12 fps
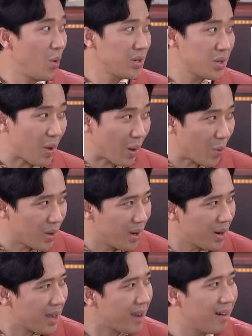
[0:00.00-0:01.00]
Cái lối sinh hoạt của
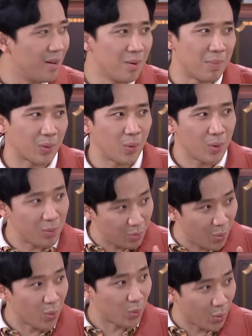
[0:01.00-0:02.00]
những cái người mà tôi
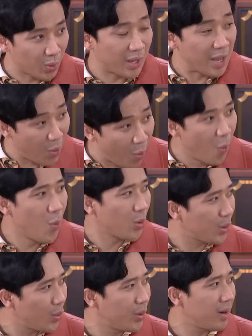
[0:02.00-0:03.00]
cái gu
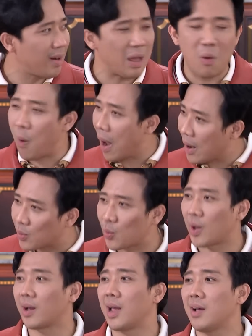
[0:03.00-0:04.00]
của tôi đó lại
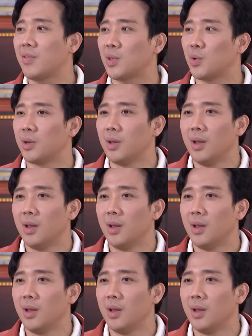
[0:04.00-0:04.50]
hoàn toàn khác với